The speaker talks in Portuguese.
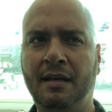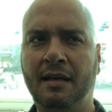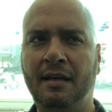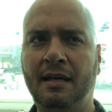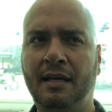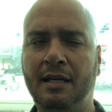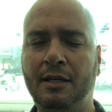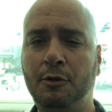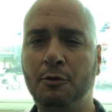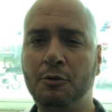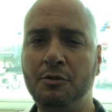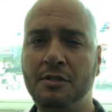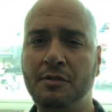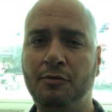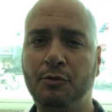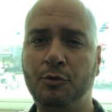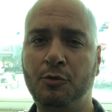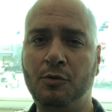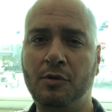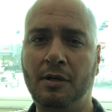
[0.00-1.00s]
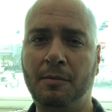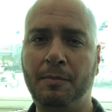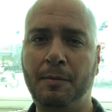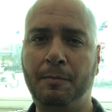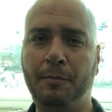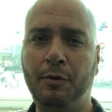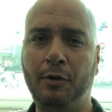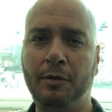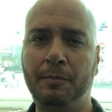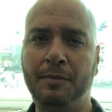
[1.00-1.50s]
é, inclusive o Trump
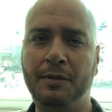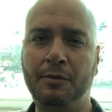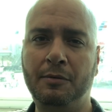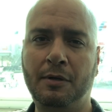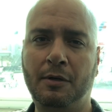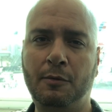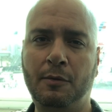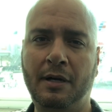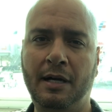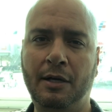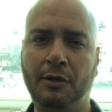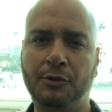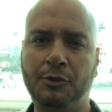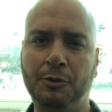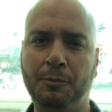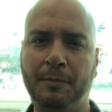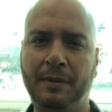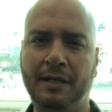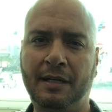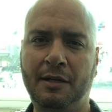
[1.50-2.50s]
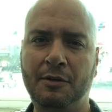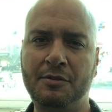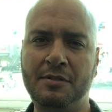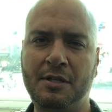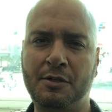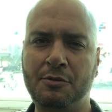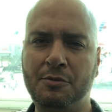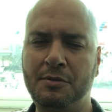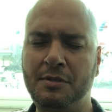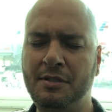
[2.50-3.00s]
proibiu a Huawei de operar nos
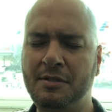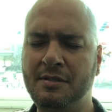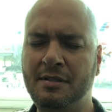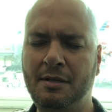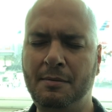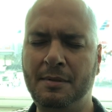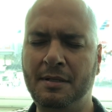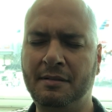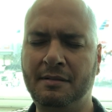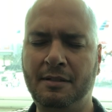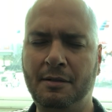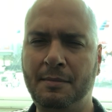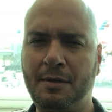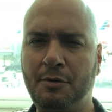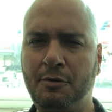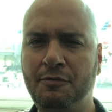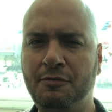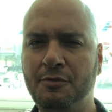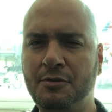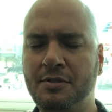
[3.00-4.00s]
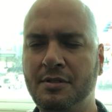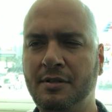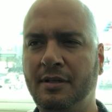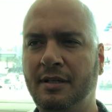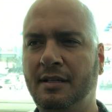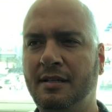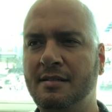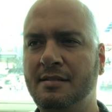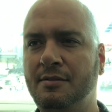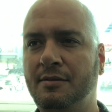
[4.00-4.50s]
Estados Unidos. Está uma, tá uma confusão em
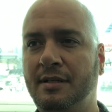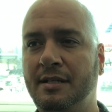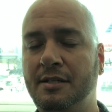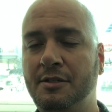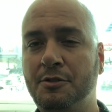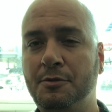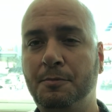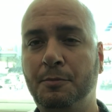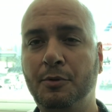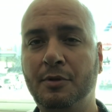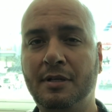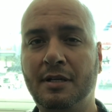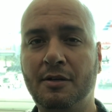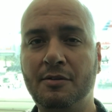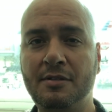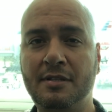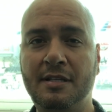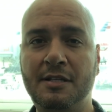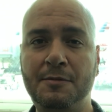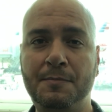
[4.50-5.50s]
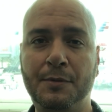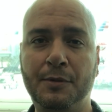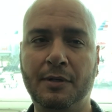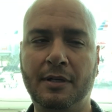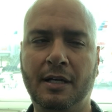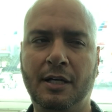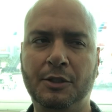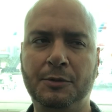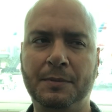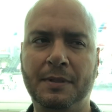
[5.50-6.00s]
relação a isso por causa da
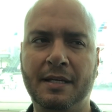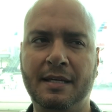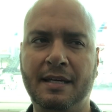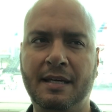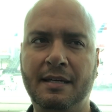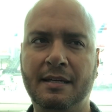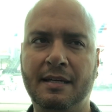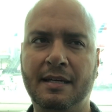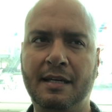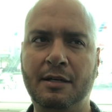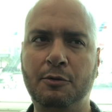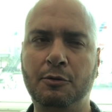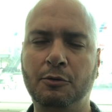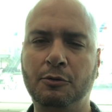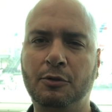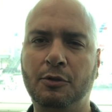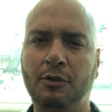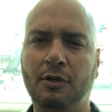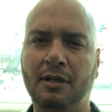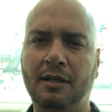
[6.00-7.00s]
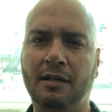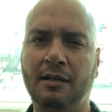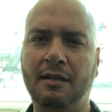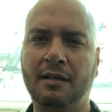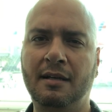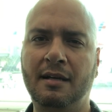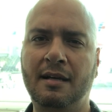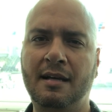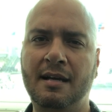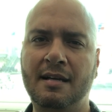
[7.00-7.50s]
espionagem, porque quem, quem controla
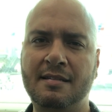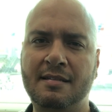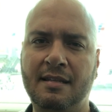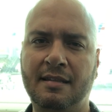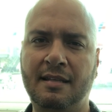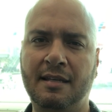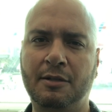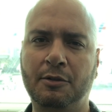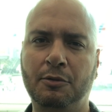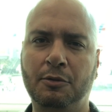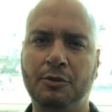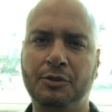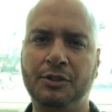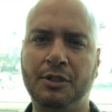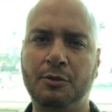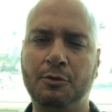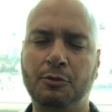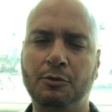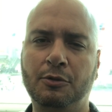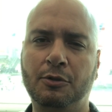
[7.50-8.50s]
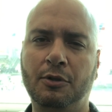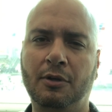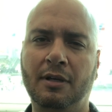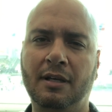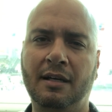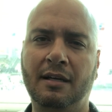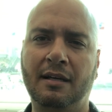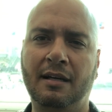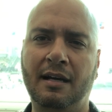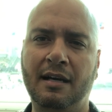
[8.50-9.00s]
essa tecnologia
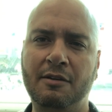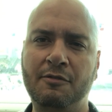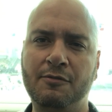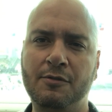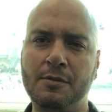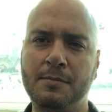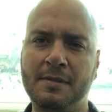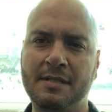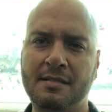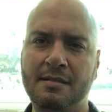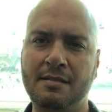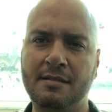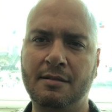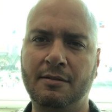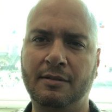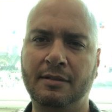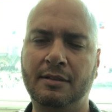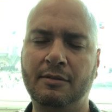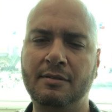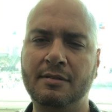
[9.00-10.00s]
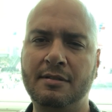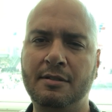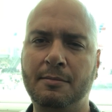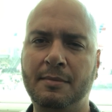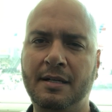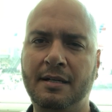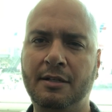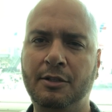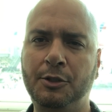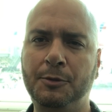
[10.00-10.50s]
controla a informação. Então eles têm
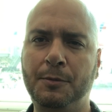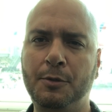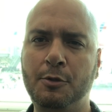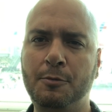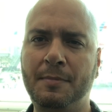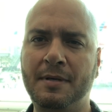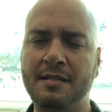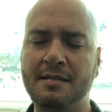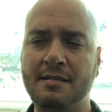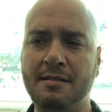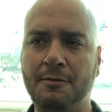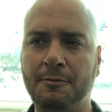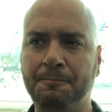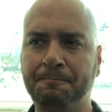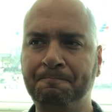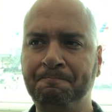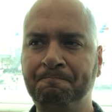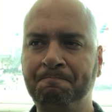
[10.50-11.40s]
uma grande preocupação